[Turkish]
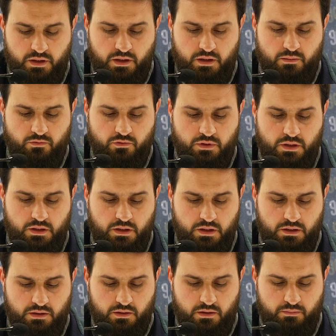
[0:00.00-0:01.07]

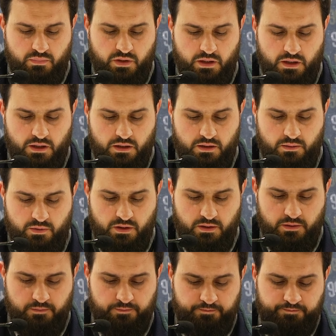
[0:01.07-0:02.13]
Elhamdülillahi Rabbil alemin.
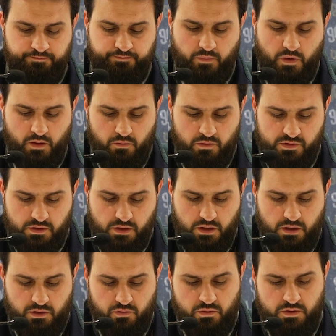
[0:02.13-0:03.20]
Ve
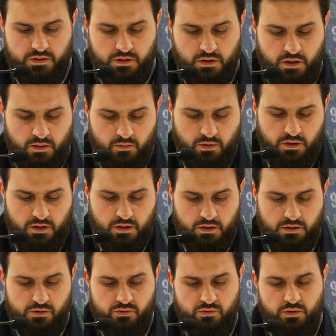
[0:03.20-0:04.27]
salatu ve selamu ala
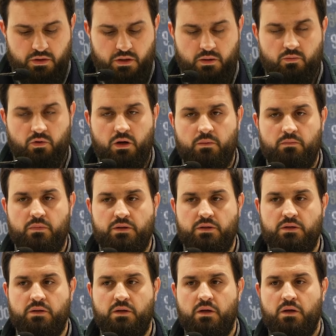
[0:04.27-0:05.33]
Resulina
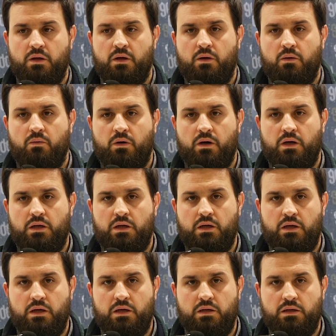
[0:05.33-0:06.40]
Muhammedin ve
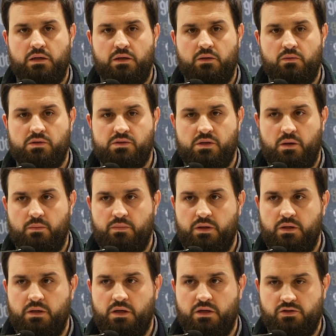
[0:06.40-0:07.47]
ala alihi ve
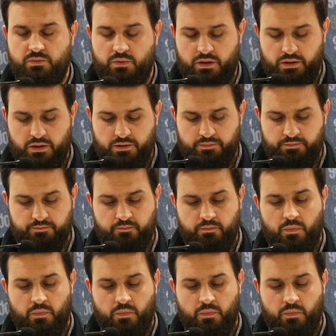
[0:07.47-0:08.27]
sahbihi ecma'in.